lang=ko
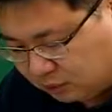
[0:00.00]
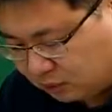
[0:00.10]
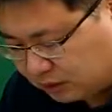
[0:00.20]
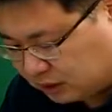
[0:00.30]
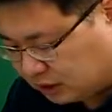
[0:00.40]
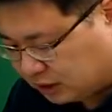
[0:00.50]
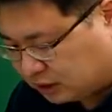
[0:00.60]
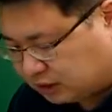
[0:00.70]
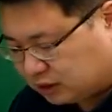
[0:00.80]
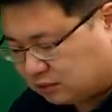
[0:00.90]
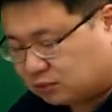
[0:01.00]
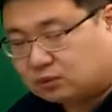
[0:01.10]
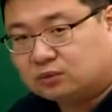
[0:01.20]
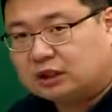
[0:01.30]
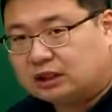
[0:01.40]
보증인에 대한
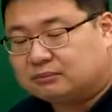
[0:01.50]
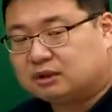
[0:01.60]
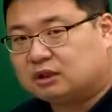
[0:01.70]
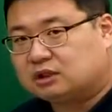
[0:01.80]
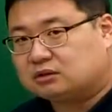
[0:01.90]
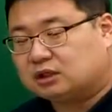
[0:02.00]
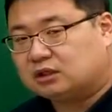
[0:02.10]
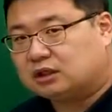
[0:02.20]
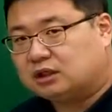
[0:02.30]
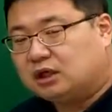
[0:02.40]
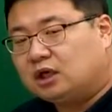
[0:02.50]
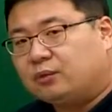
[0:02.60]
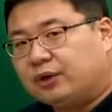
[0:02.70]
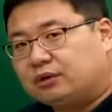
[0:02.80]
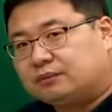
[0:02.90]
채권도 함께 이전한다.
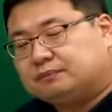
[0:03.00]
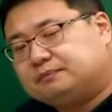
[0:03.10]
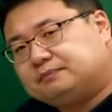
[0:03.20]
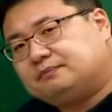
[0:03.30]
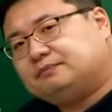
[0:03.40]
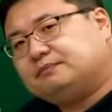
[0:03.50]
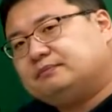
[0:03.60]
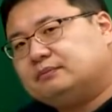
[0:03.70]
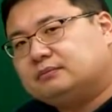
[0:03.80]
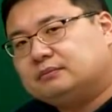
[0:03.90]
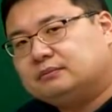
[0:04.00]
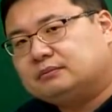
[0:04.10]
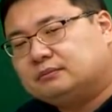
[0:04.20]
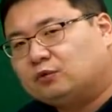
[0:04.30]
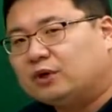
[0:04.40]
왜요?
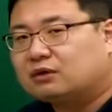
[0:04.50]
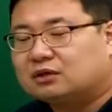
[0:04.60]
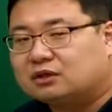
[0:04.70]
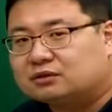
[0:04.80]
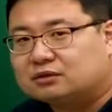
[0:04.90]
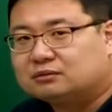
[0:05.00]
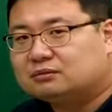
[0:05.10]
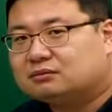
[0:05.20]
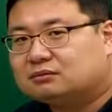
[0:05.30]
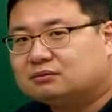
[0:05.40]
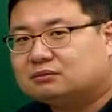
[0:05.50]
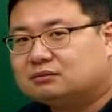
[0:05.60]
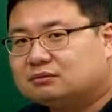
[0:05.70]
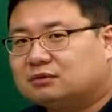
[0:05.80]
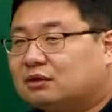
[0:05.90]
왜 그렇다 그랬어요?
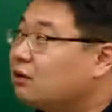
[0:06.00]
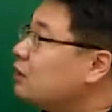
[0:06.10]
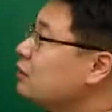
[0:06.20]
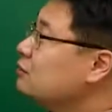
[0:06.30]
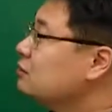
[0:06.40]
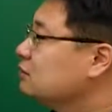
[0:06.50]
기억 안 나요?